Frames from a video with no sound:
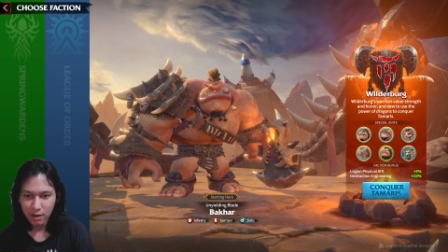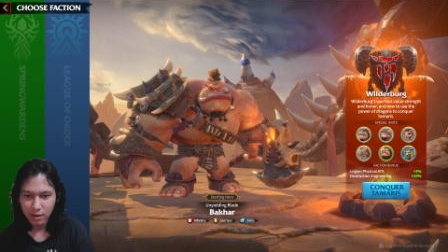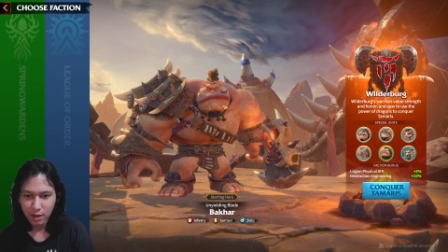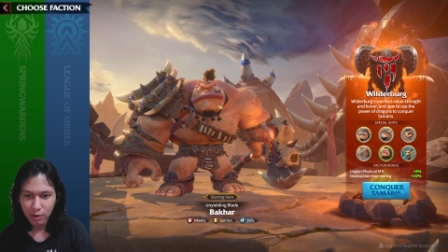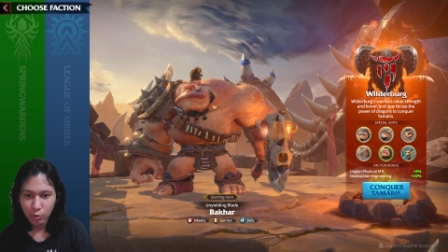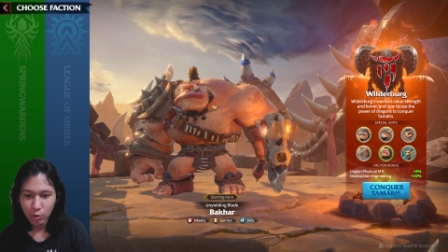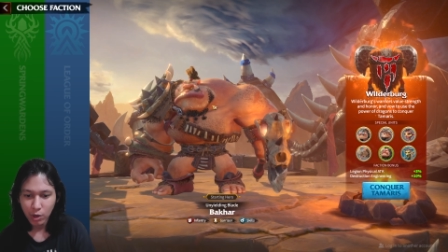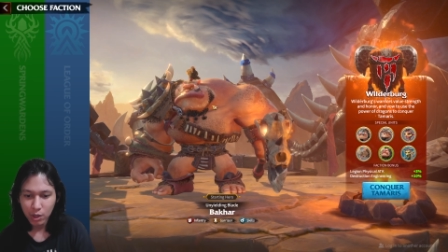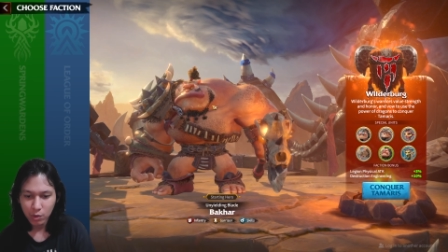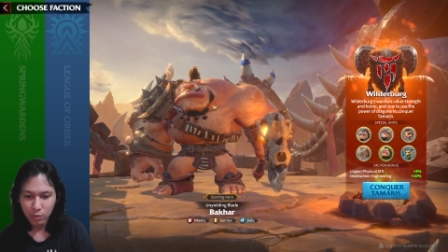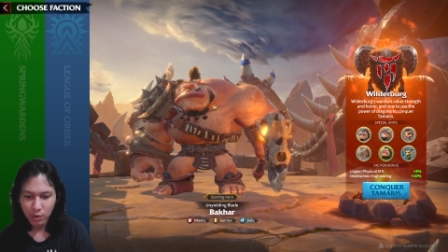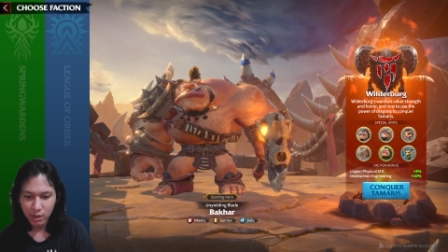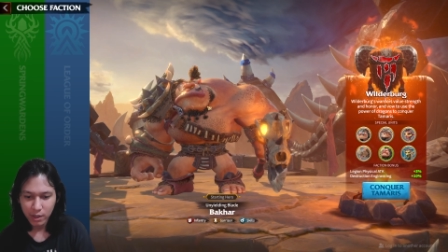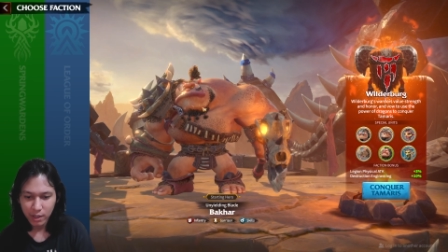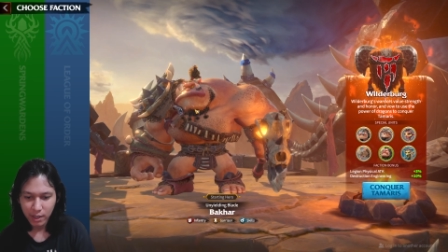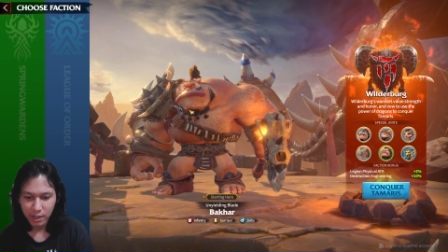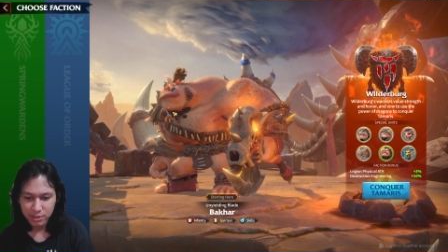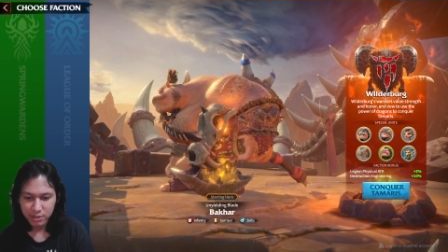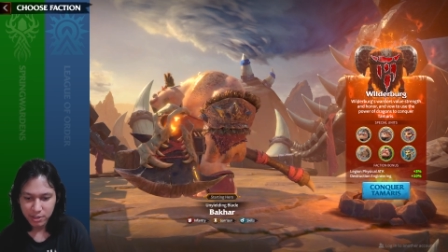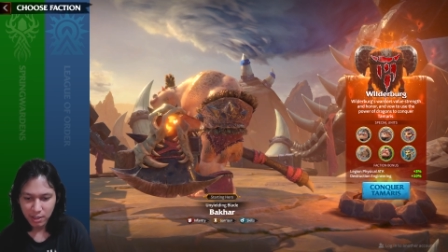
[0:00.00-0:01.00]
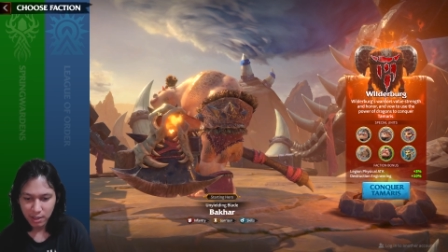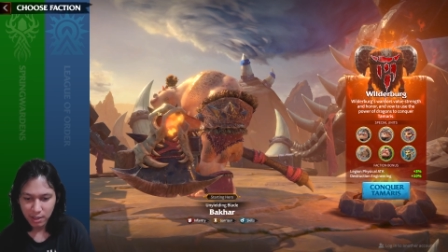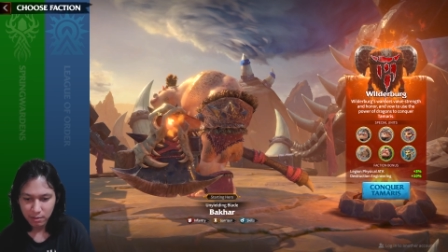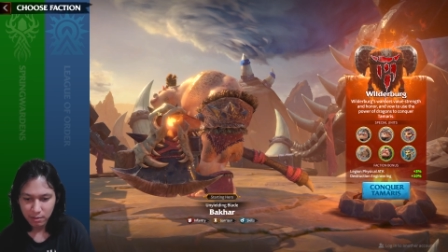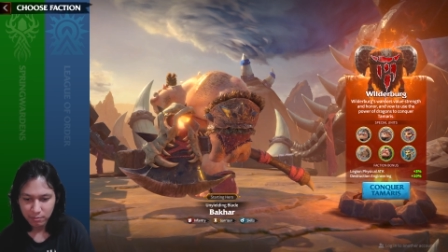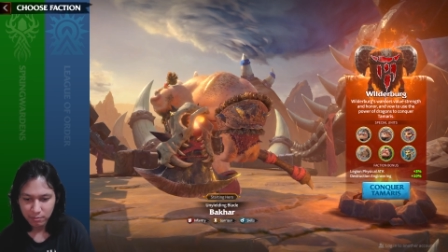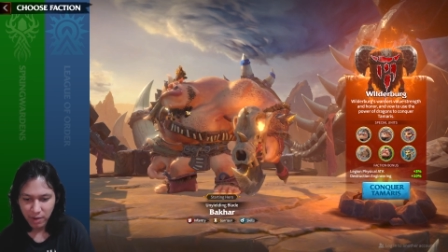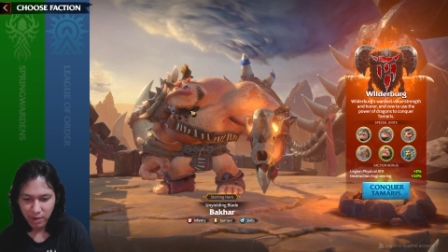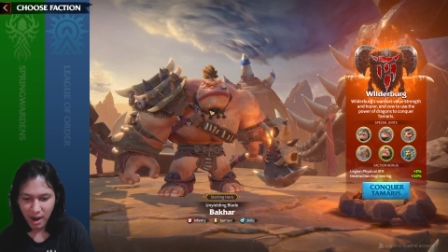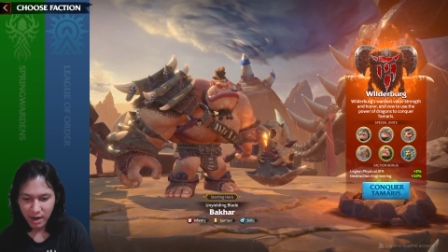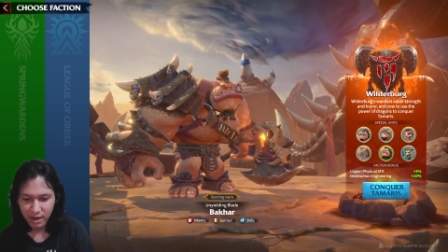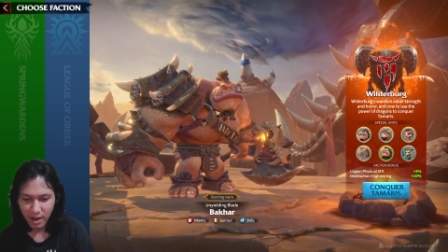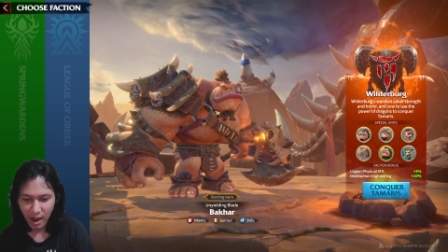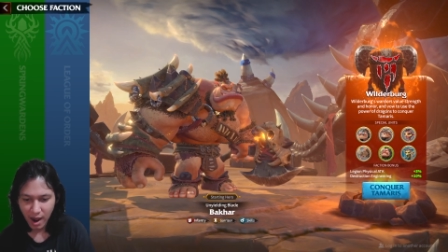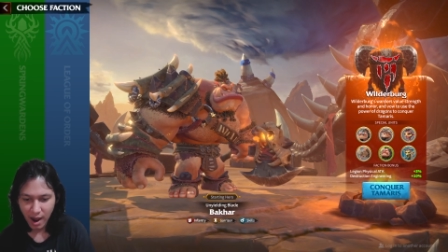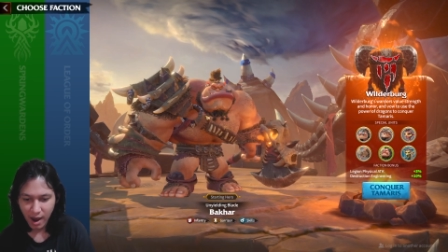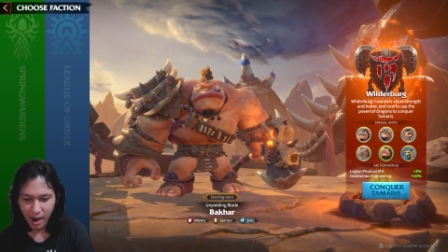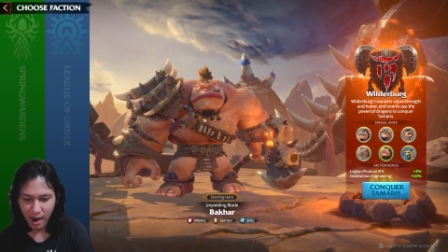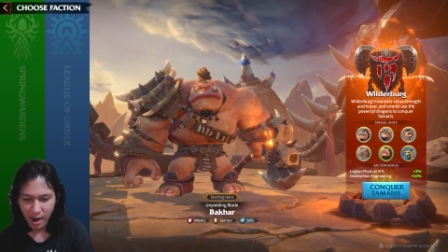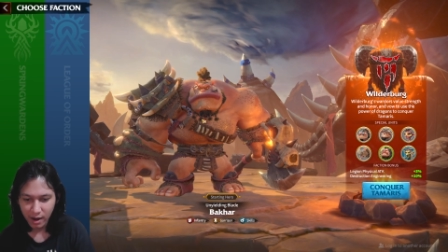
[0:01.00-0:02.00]
yang kuat-kuat ya guys ya.
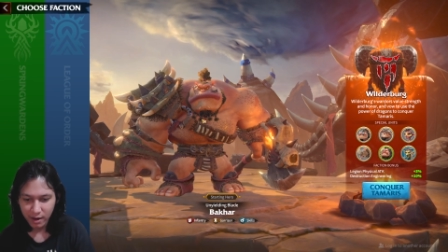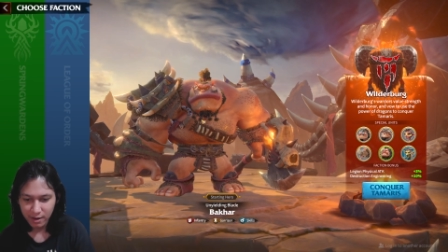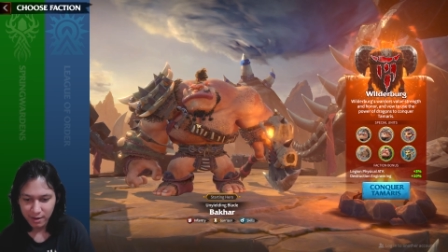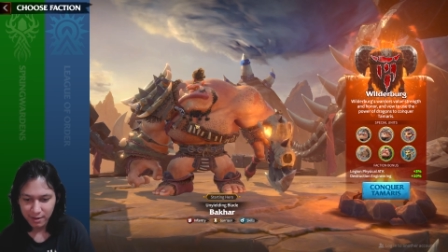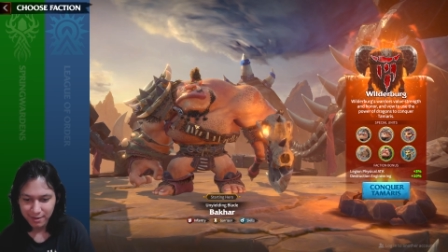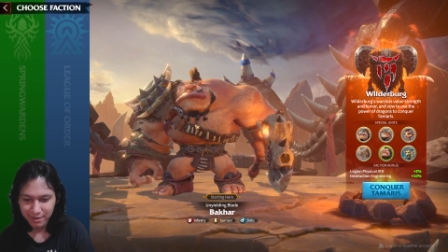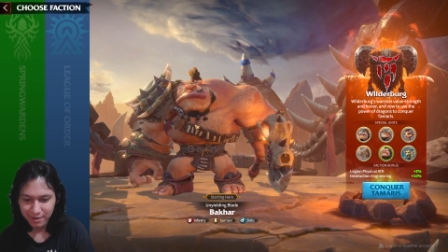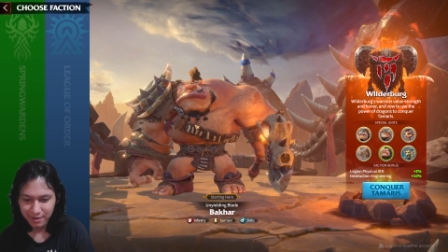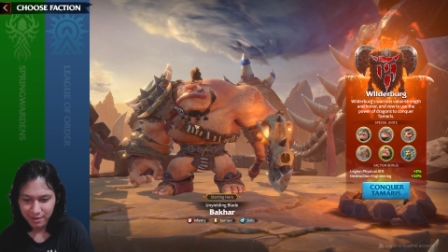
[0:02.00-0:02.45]
Bakar.